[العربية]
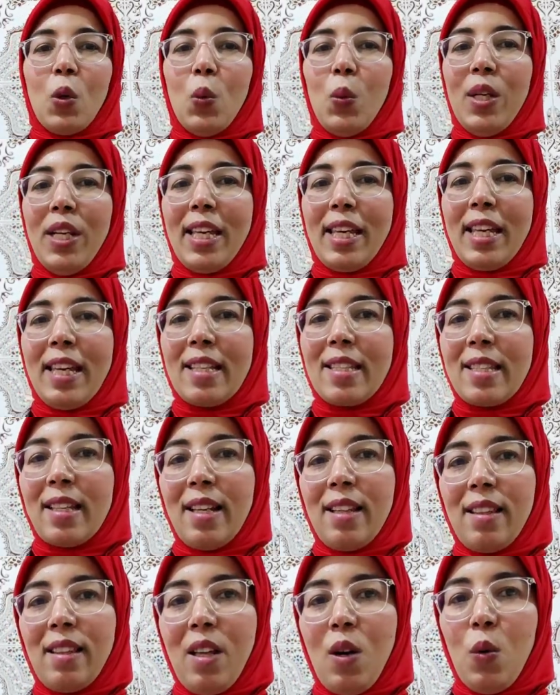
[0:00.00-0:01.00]
واللي
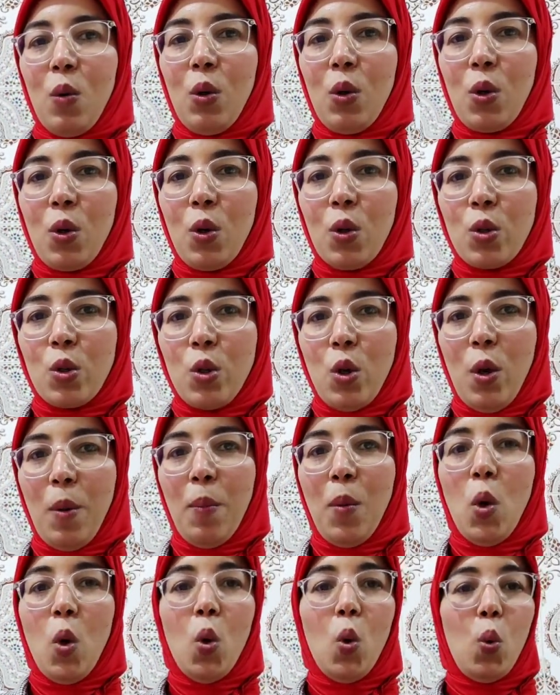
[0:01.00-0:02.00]
كيتقداو
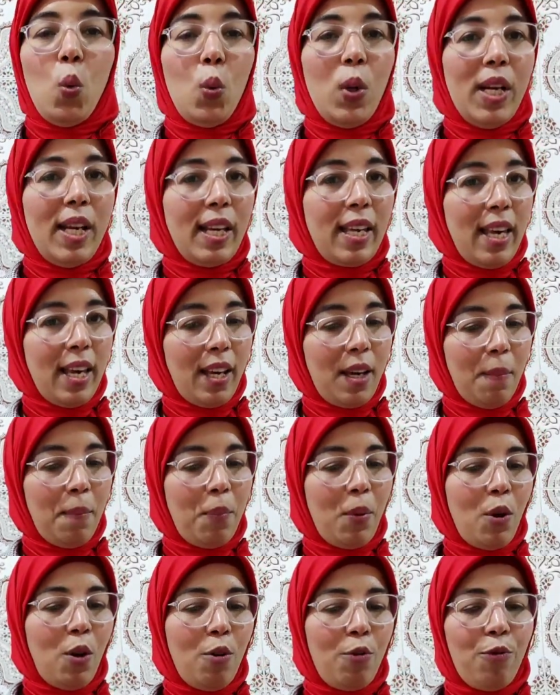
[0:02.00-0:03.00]
لروسهم واللي
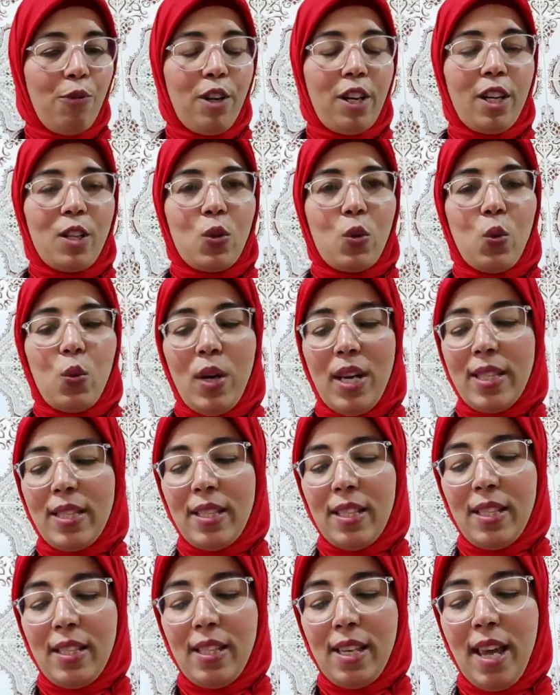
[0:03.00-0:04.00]
كيكبروا في
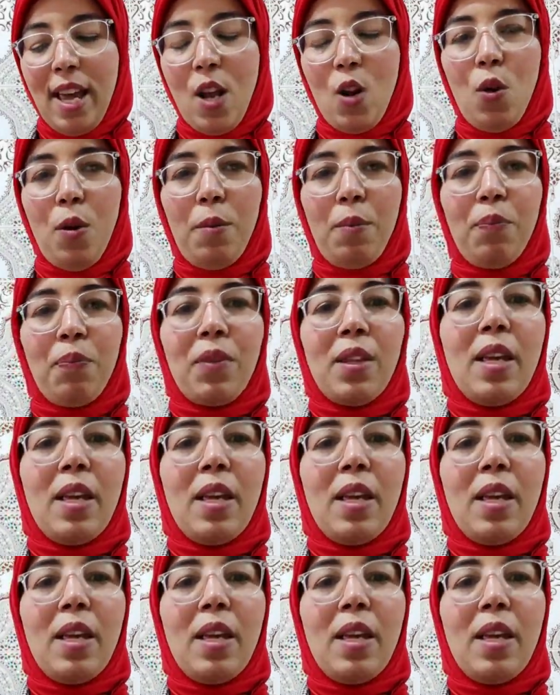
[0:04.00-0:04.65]
الرزوات ديالهم